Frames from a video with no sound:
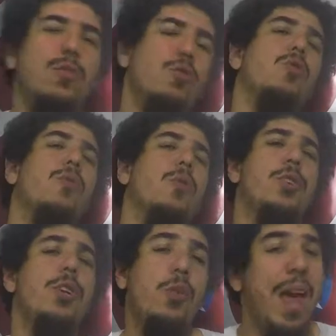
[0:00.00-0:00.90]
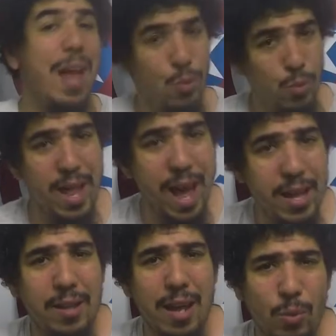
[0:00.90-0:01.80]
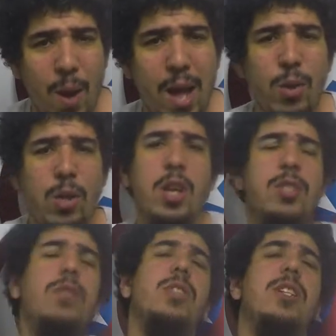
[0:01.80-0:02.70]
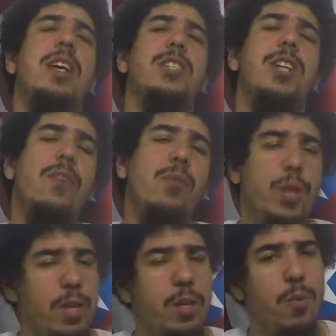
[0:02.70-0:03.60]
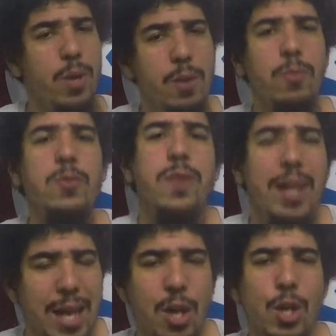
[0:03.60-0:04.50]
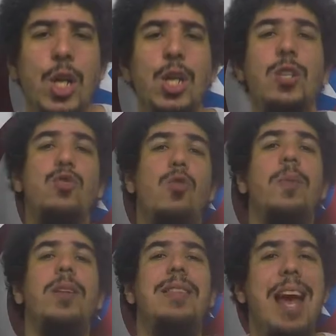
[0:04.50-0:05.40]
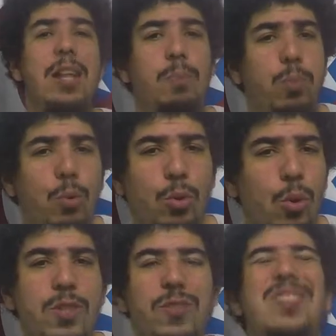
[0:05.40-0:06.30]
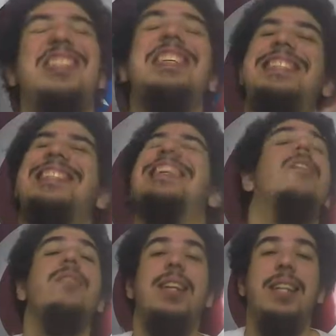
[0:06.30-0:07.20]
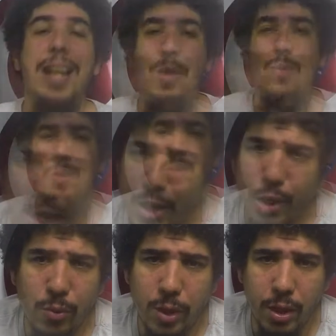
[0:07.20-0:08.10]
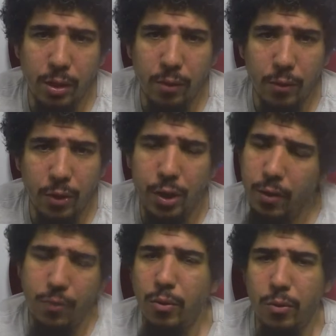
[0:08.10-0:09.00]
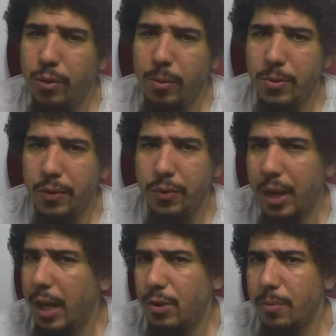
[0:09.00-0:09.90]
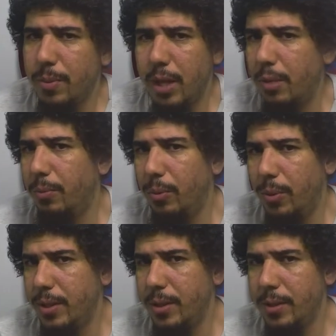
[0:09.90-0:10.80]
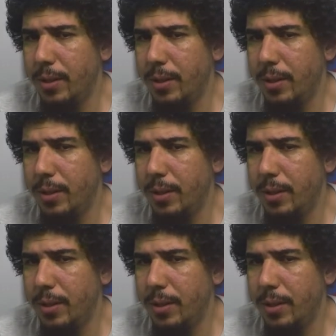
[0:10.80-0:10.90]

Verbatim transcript: Eu sou Faustino Neto, nerd tatuado, e se vocês achavam que não íamos falar sobre Deadpool 2, você estava enganado. Achando que, que não vamos falar sobre Deadpool 2?